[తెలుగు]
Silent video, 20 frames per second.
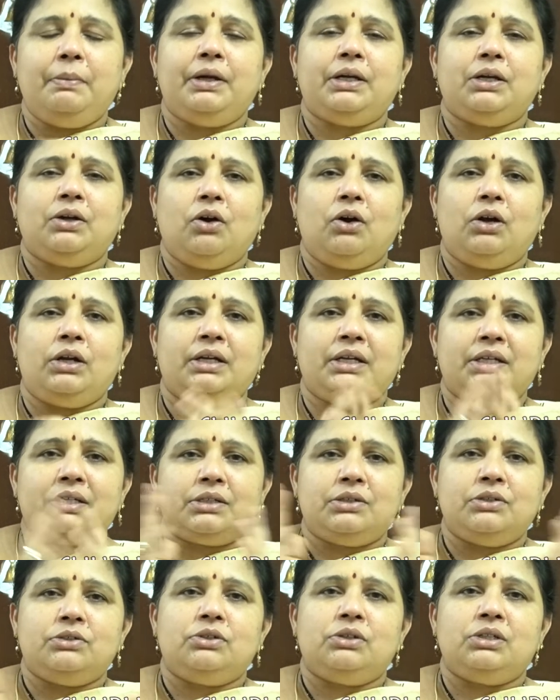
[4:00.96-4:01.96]
పెట్టుకోవాలి
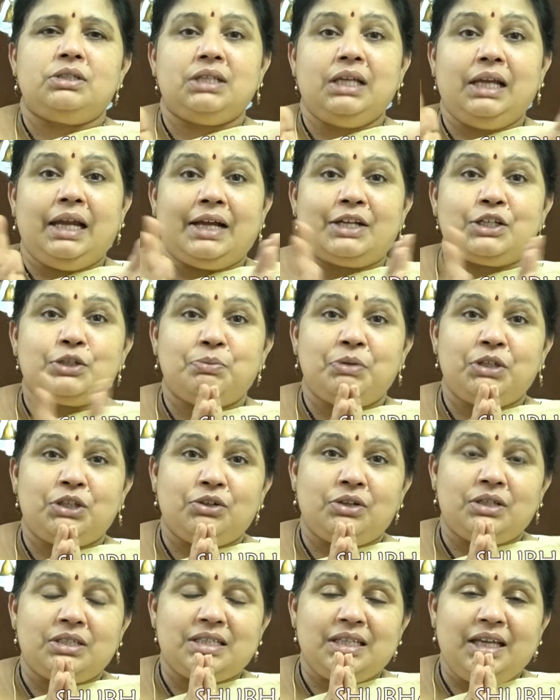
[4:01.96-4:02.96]
కృష్ణ తులసి లక్ష్మి
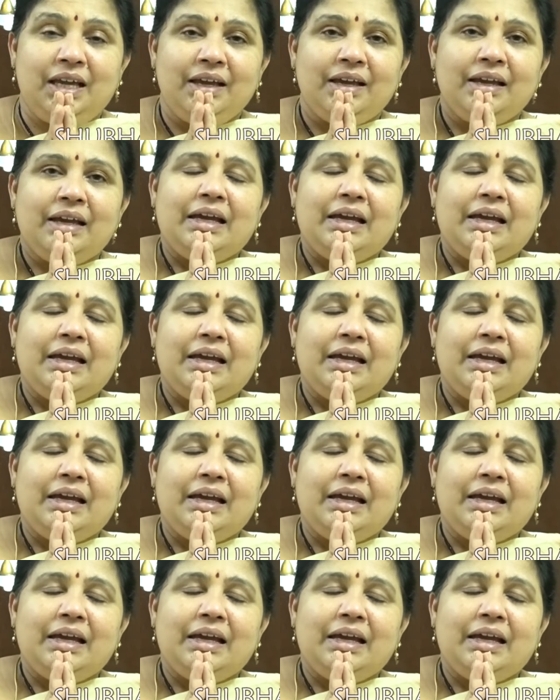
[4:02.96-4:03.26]
తులసి